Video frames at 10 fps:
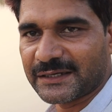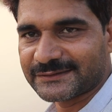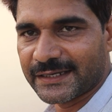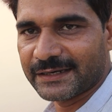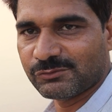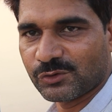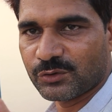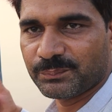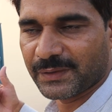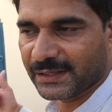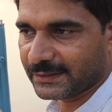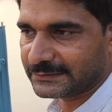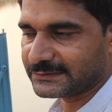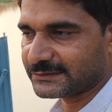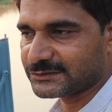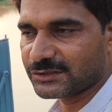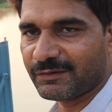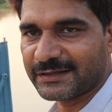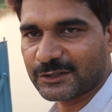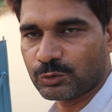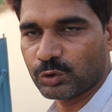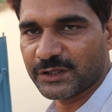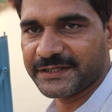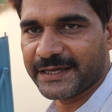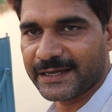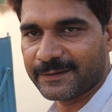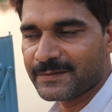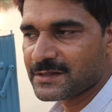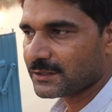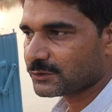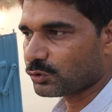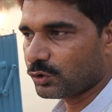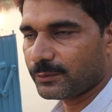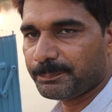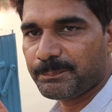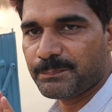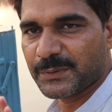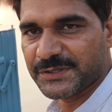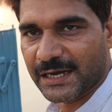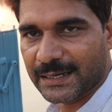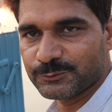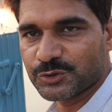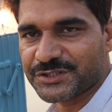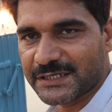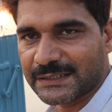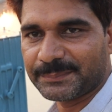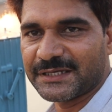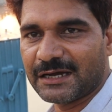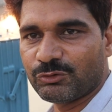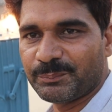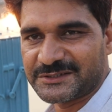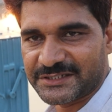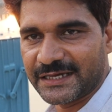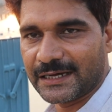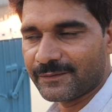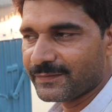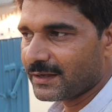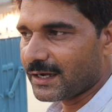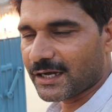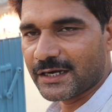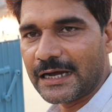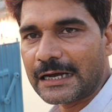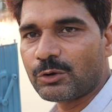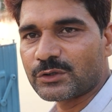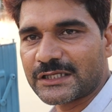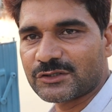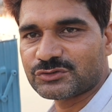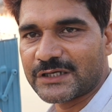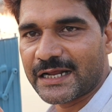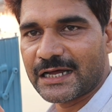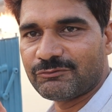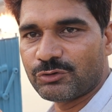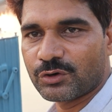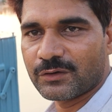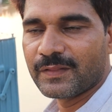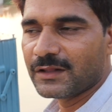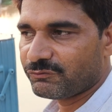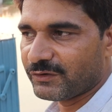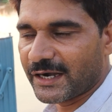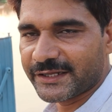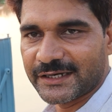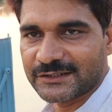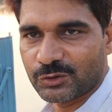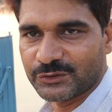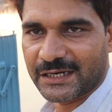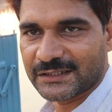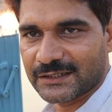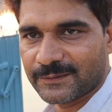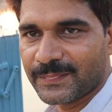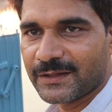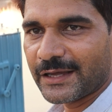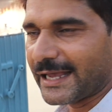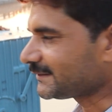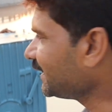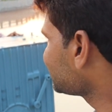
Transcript: पाकिस्तान ने वो दरवाजे खोल दिए हैं तो पंजाब जो चढ़ता पंजाब वो बच गया अगर ना खोलता तो सारा वो फ्लड की नज़र हो जाना था ऐसे ही